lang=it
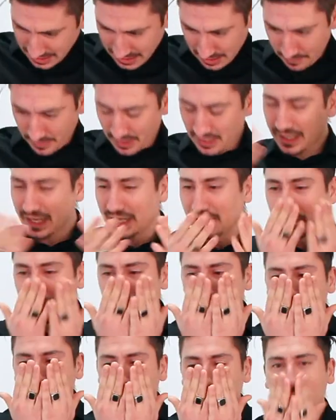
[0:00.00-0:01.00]
anche
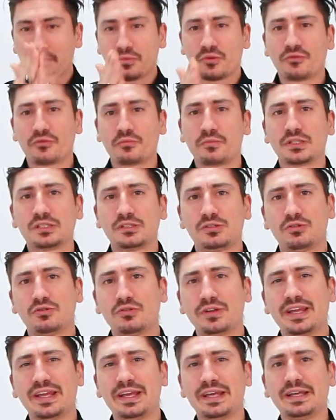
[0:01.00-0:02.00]
perché la
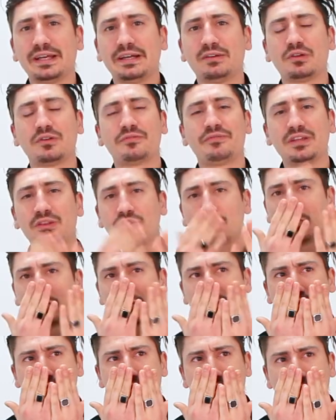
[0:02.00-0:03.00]
profumazione ha un effetto
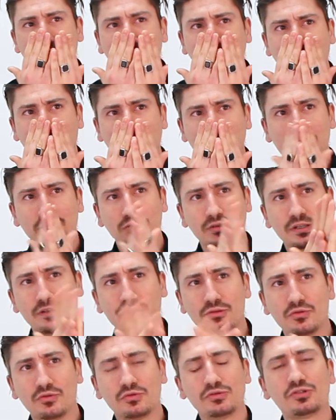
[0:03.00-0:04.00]
molto delicato,
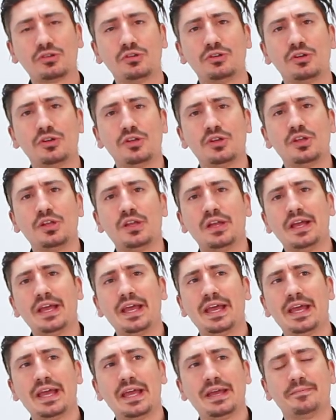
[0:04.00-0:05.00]
legnoso
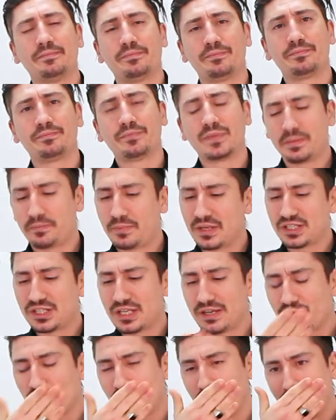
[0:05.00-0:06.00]
e, mm, e
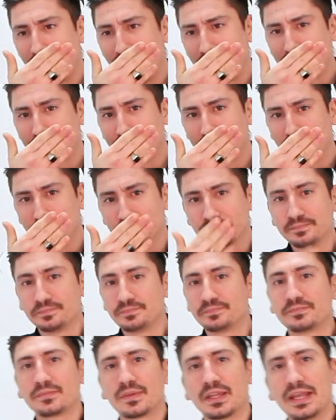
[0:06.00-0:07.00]
piacevole anche.
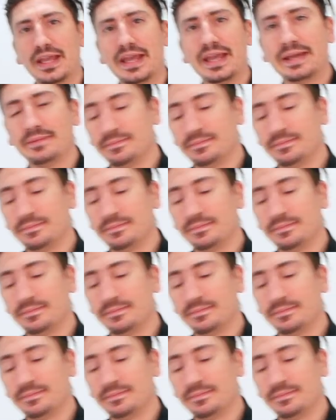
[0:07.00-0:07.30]
E,